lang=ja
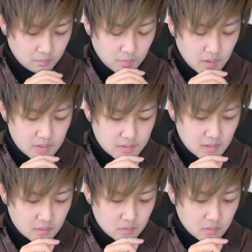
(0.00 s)

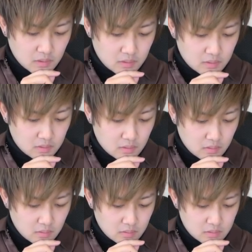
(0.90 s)
1%だった
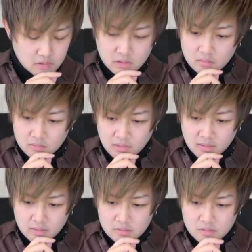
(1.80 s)
ら違うっ
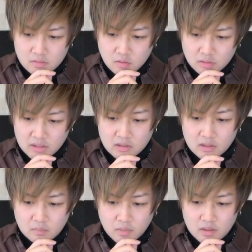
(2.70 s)
け通常って
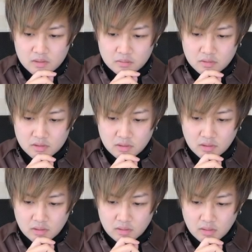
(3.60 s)
1.2%でしたっ
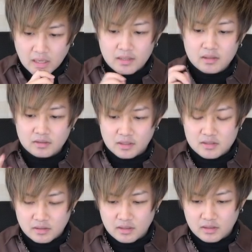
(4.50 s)
けあ、1.2で
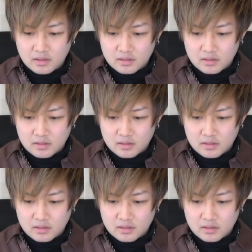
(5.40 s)
すね。